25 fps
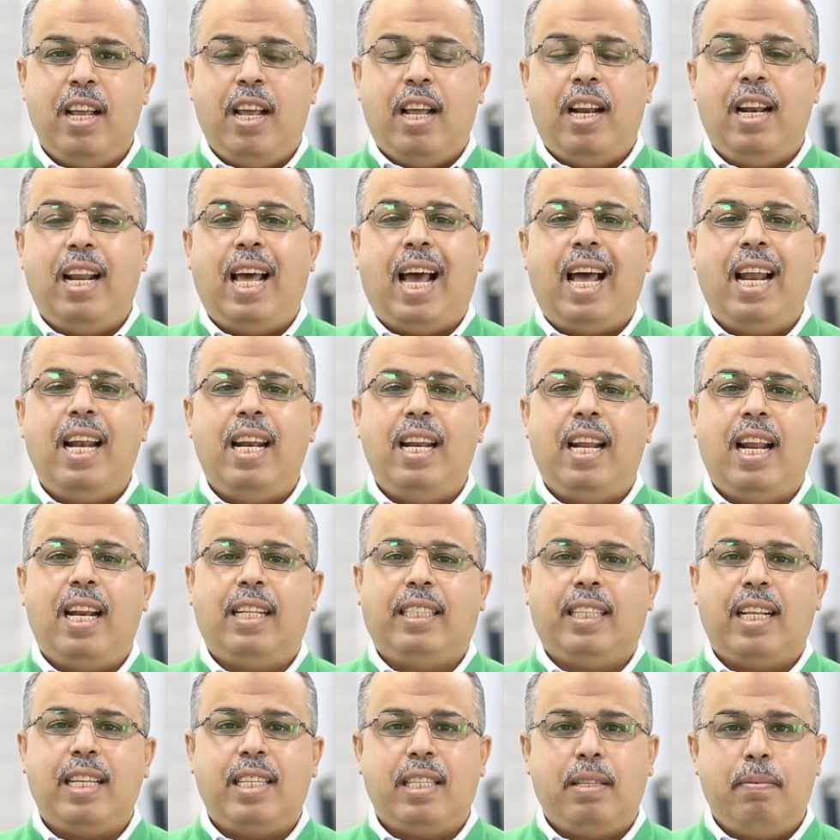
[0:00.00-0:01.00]
لعل
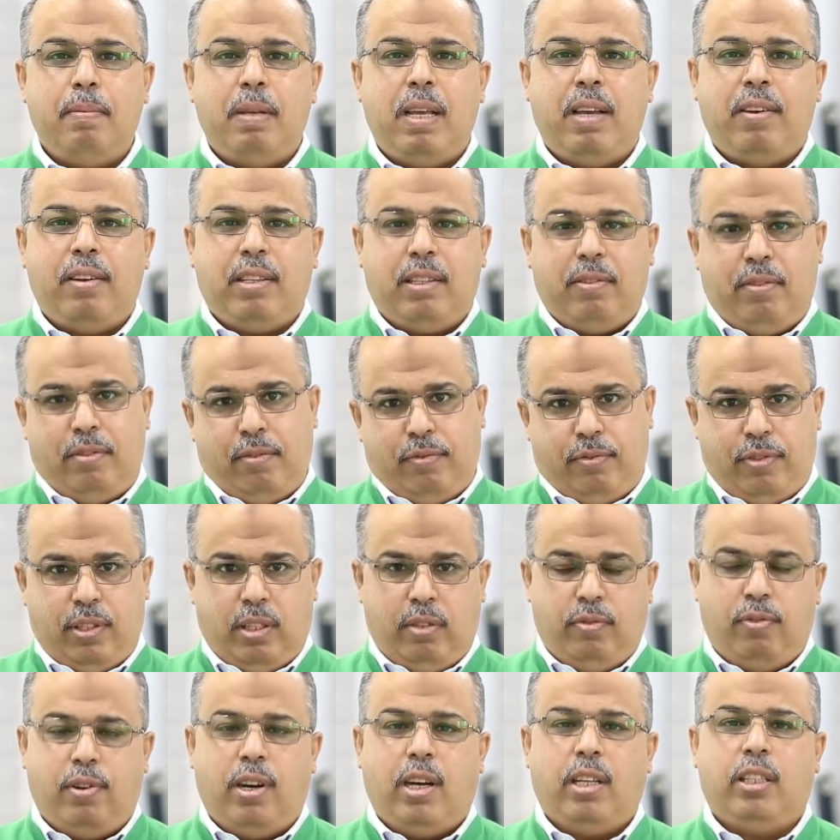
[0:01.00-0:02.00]
التسميه
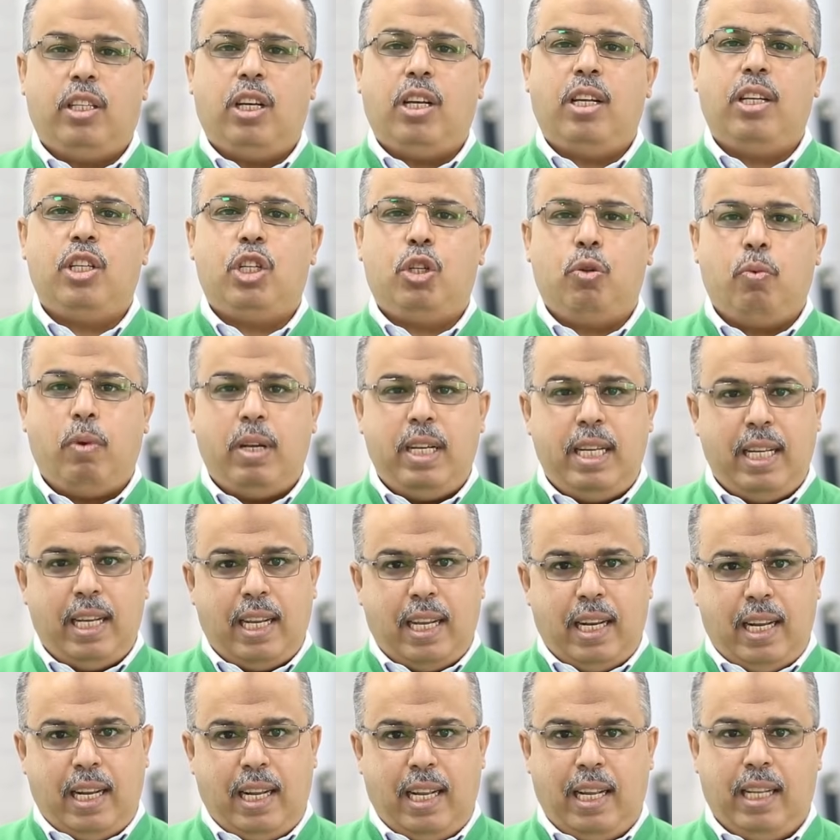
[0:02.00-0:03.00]
فضفاضه شويه
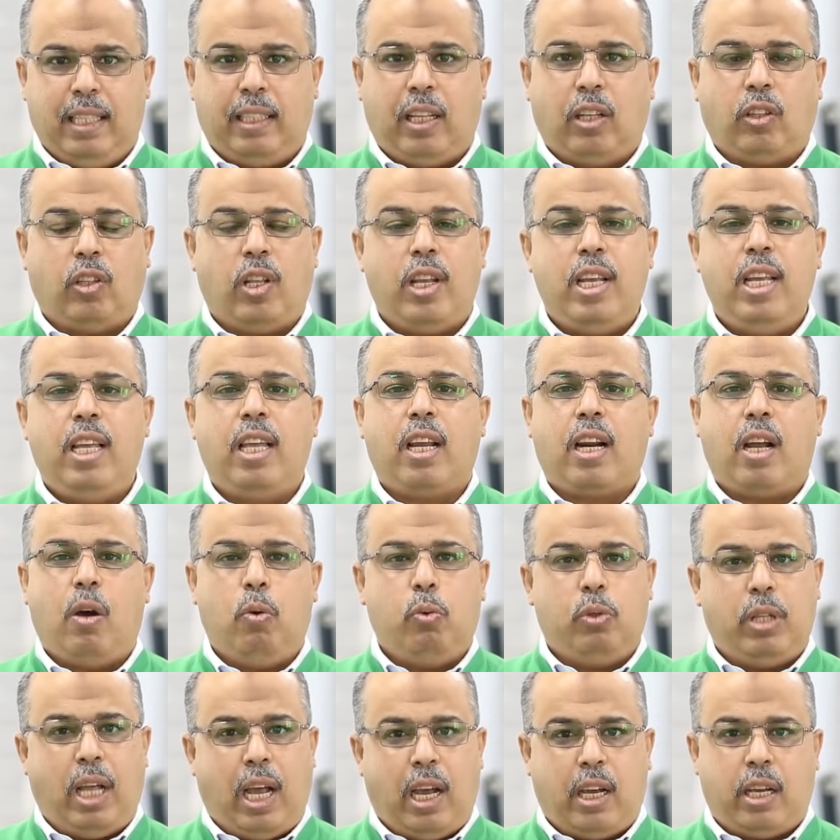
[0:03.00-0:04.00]
التطهير او
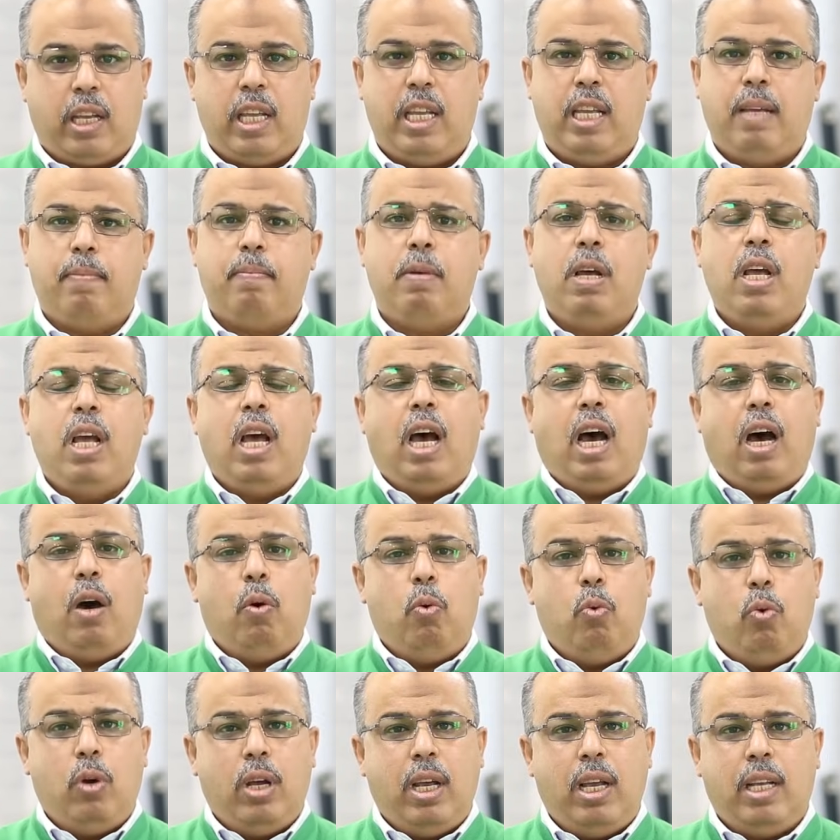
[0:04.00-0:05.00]
تعقيم
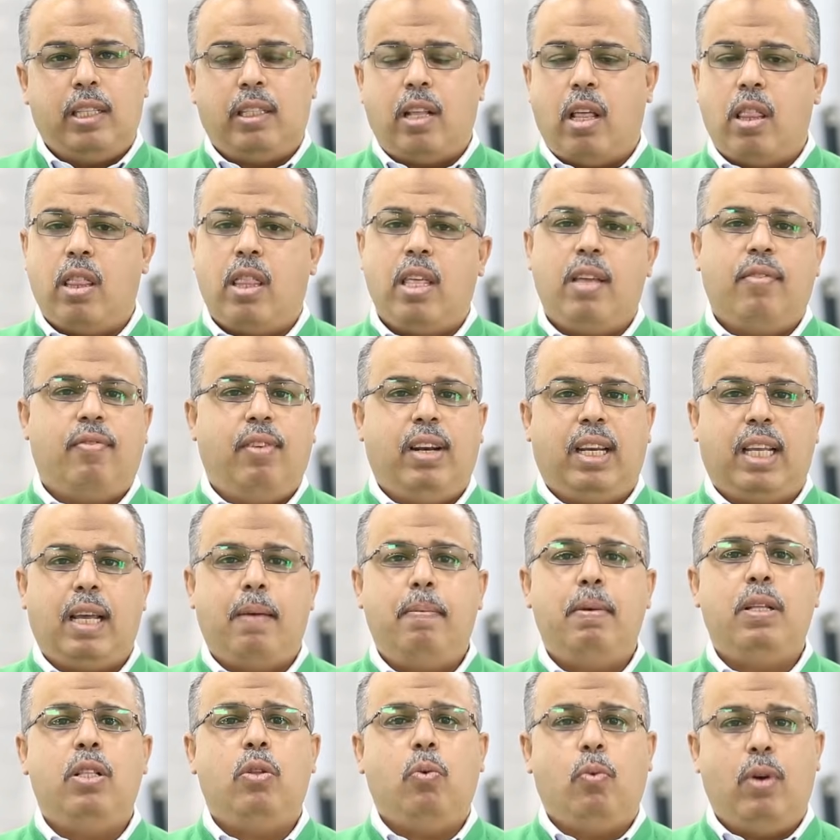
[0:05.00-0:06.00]
او تنظيف
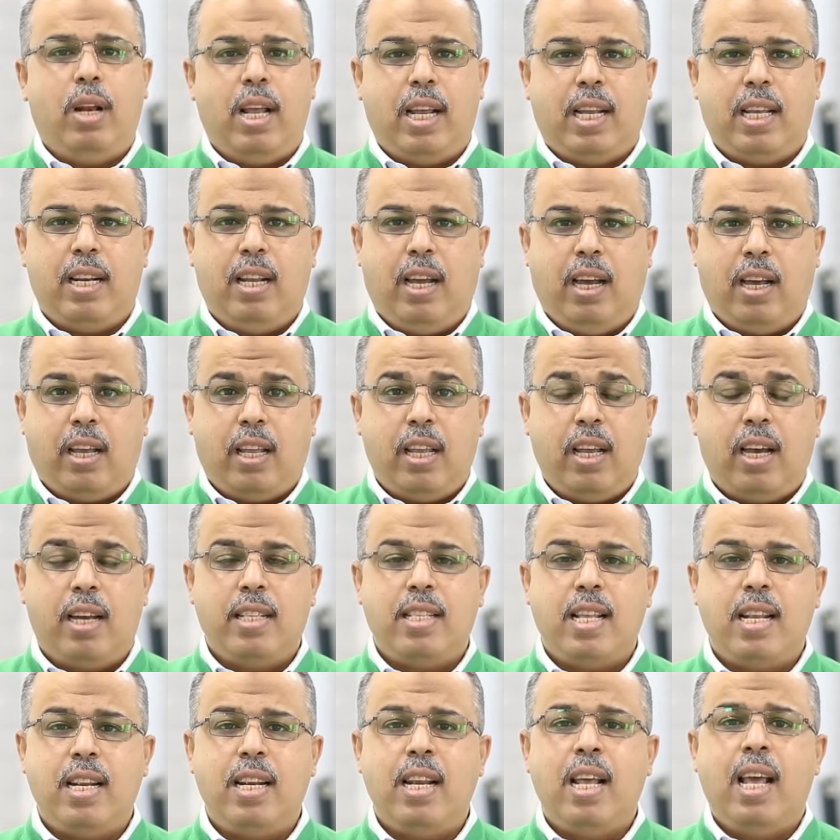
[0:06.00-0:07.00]
الكبد ولكن
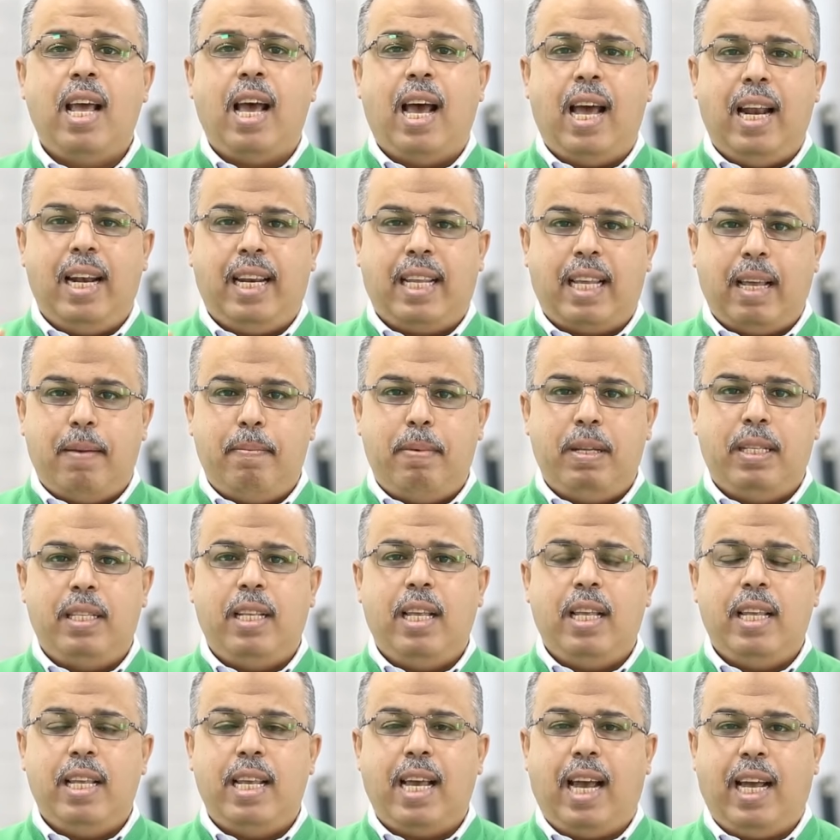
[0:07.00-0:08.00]
حقيقه الكبد
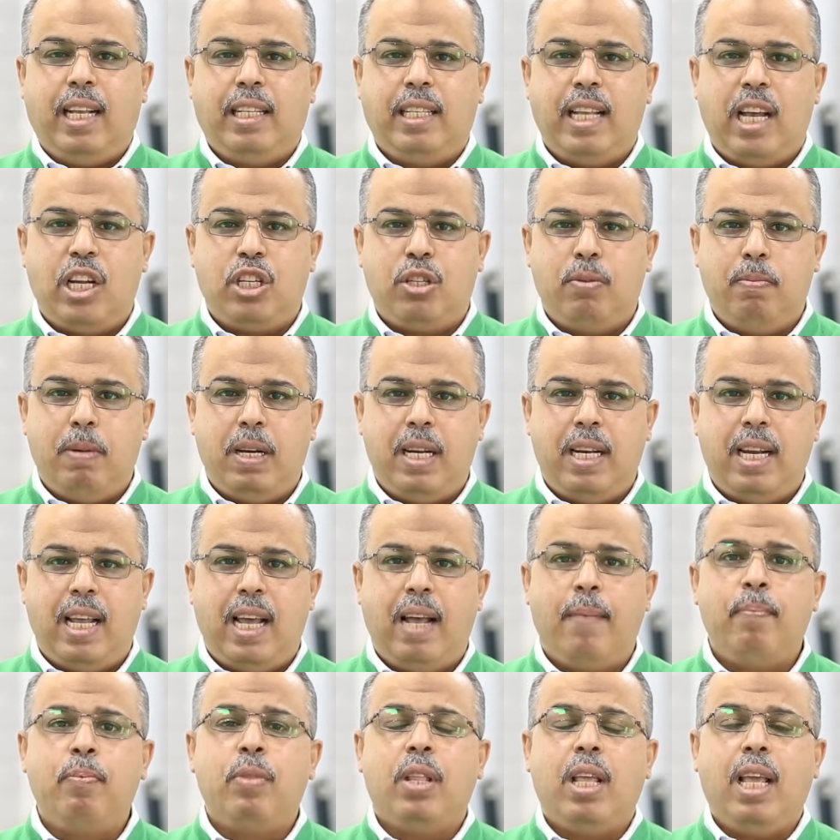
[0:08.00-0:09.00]
يحتاج منا